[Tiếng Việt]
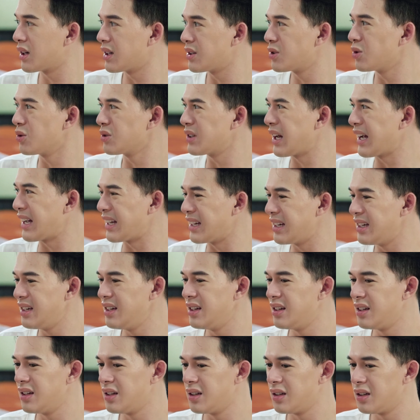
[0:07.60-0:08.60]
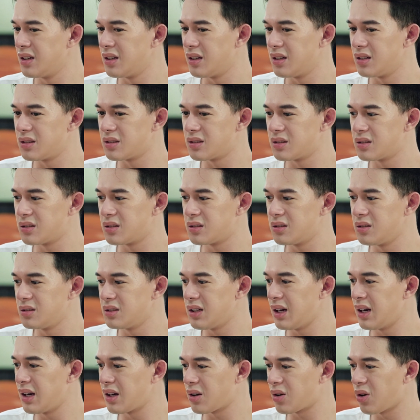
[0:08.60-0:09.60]
Cái chỗ này ý, Thực ra
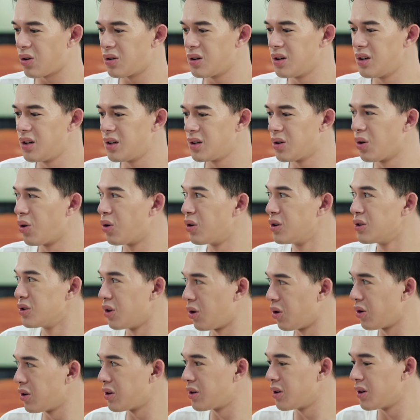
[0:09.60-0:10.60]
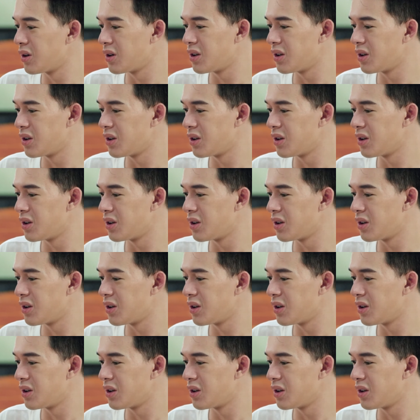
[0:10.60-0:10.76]
là có người ngồi rồi